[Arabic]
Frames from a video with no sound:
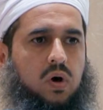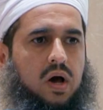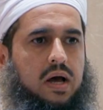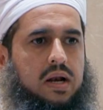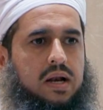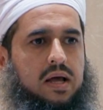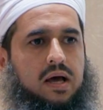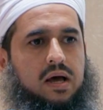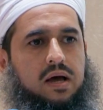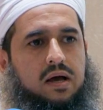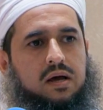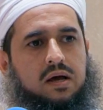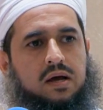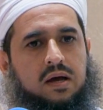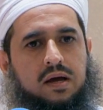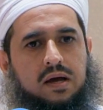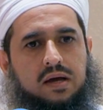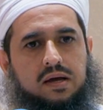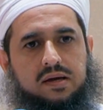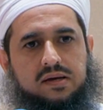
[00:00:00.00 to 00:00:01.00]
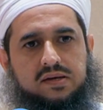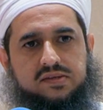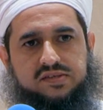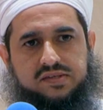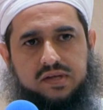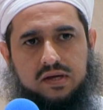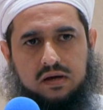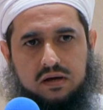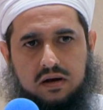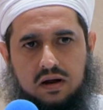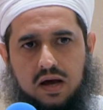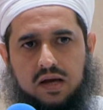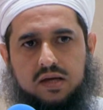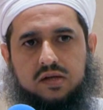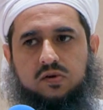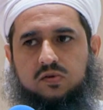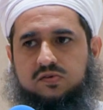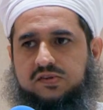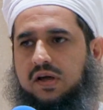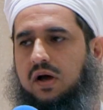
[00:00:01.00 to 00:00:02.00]
على آه، استخراج
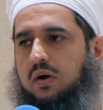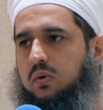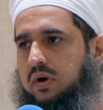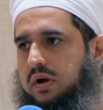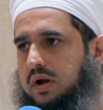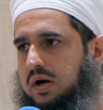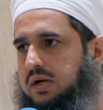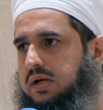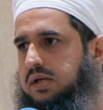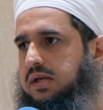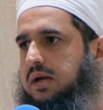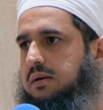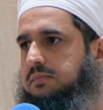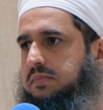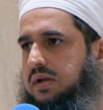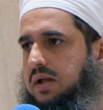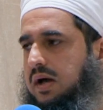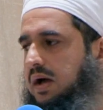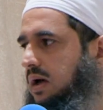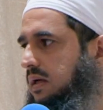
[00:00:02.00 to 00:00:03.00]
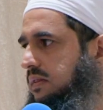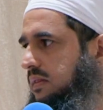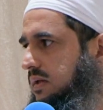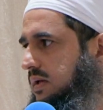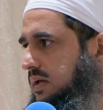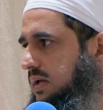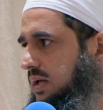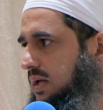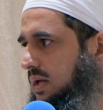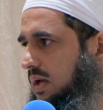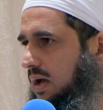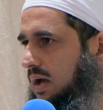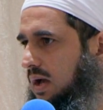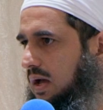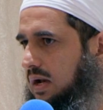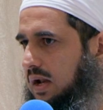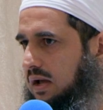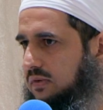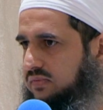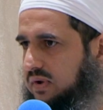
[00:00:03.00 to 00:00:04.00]
نسخة ورقية من هذه
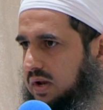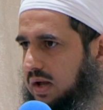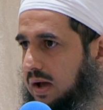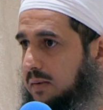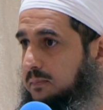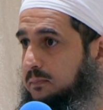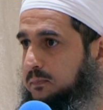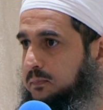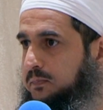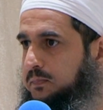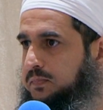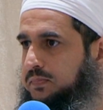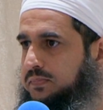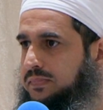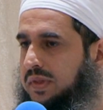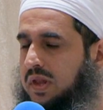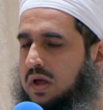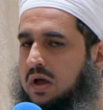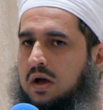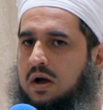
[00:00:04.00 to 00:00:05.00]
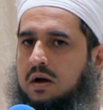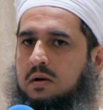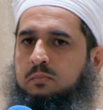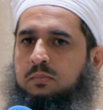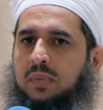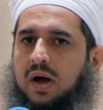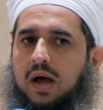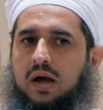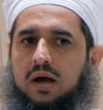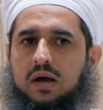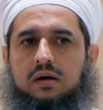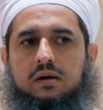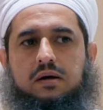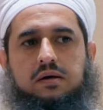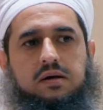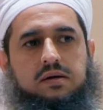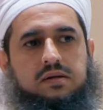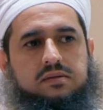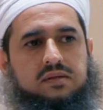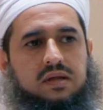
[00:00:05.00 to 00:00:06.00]
الأفلام مع
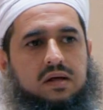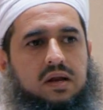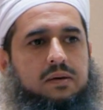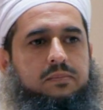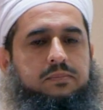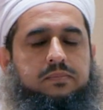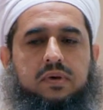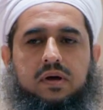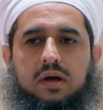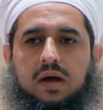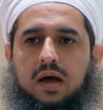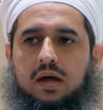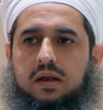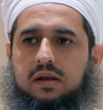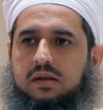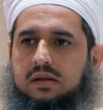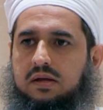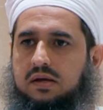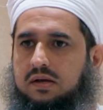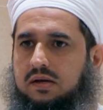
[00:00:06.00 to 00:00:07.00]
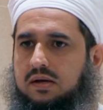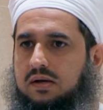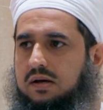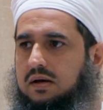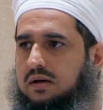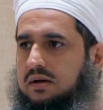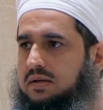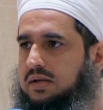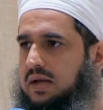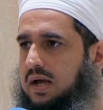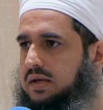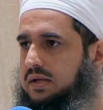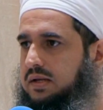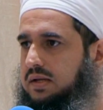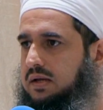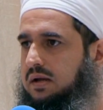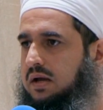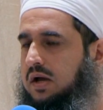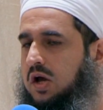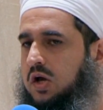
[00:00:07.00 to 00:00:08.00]
طلب أن
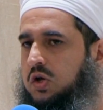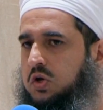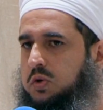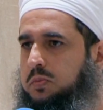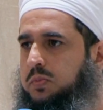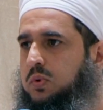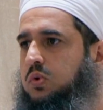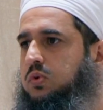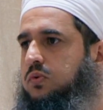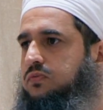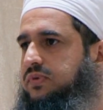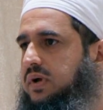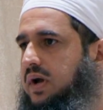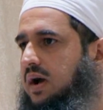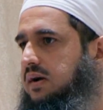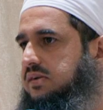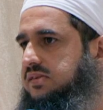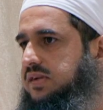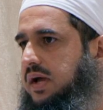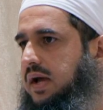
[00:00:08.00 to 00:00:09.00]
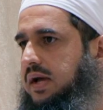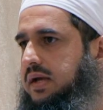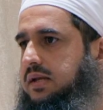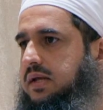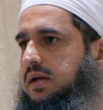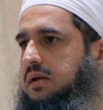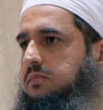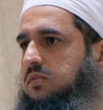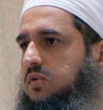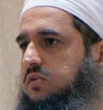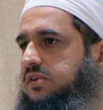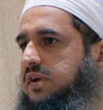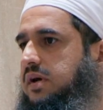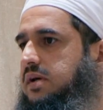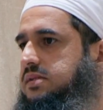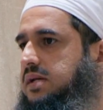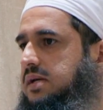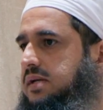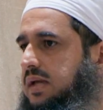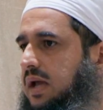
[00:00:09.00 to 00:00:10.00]
يعني يبقوا في خزائنهم
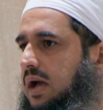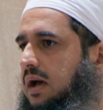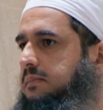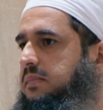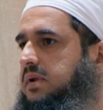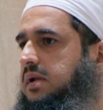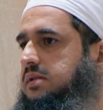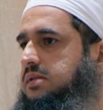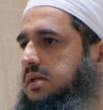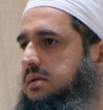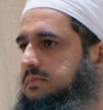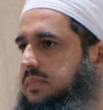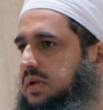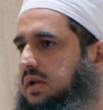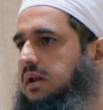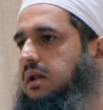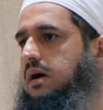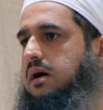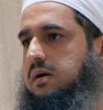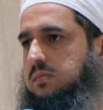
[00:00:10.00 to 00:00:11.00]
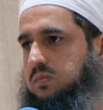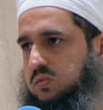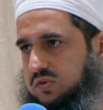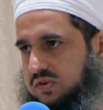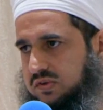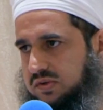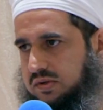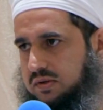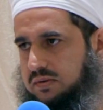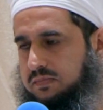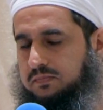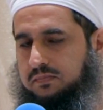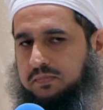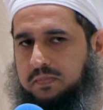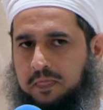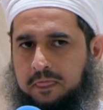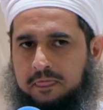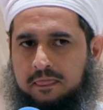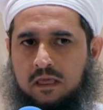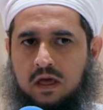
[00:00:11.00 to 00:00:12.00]
نسخة كاملة من القاموس
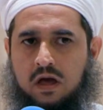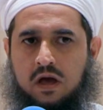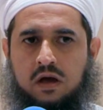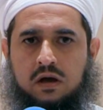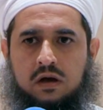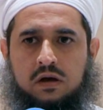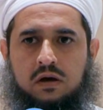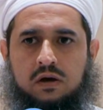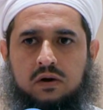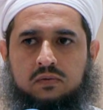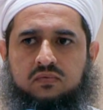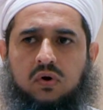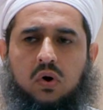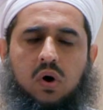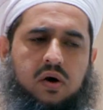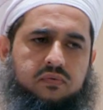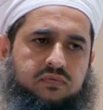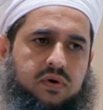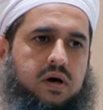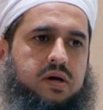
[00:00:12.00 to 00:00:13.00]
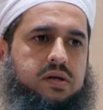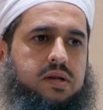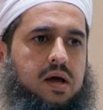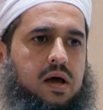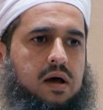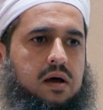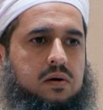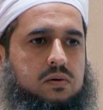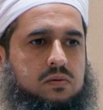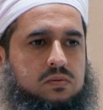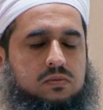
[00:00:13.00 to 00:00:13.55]
فوافقنا